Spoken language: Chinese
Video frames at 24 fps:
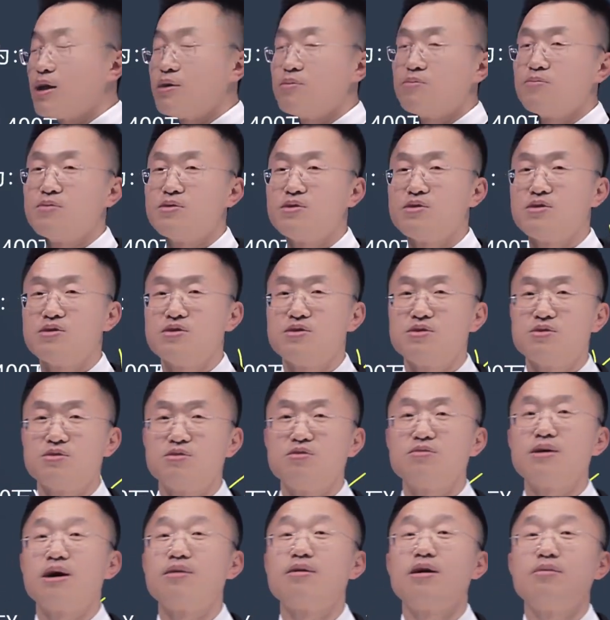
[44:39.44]
了，
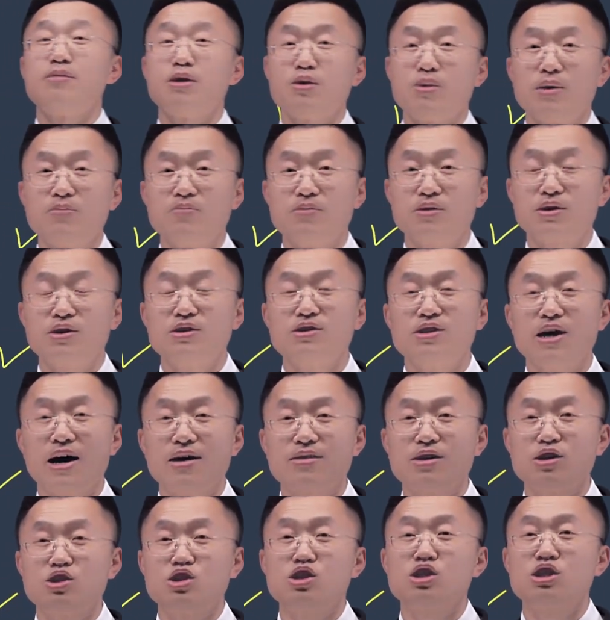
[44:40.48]
五百万美元跟
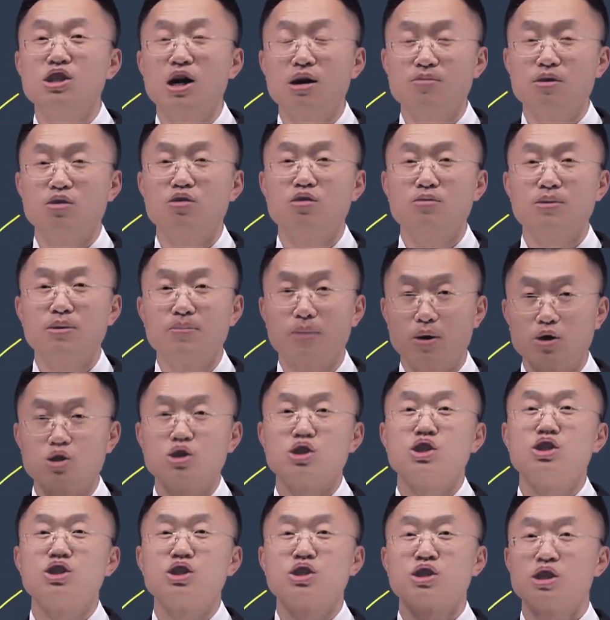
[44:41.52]
他的记账本位币保
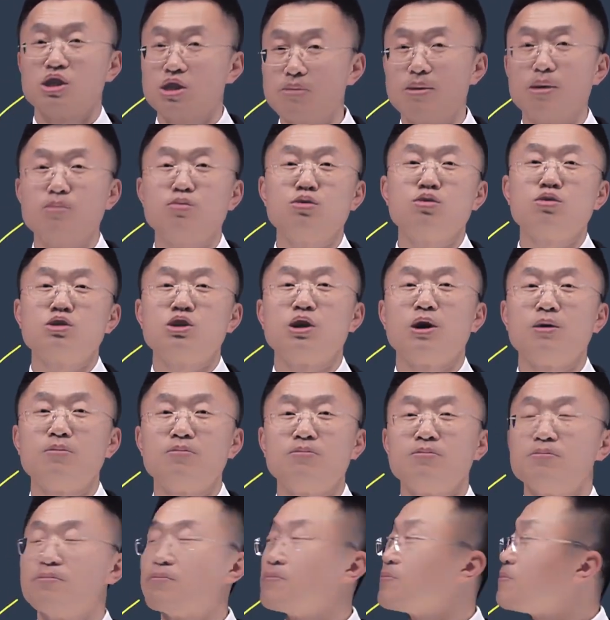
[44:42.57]
持一致，他那边不用
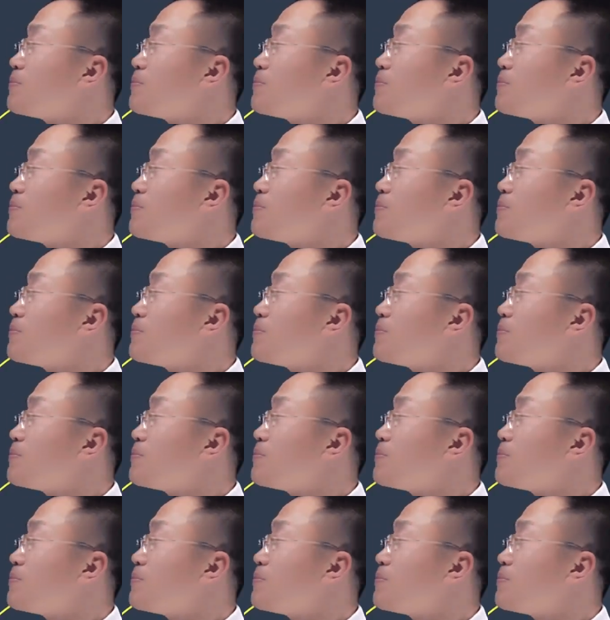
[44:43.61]
折。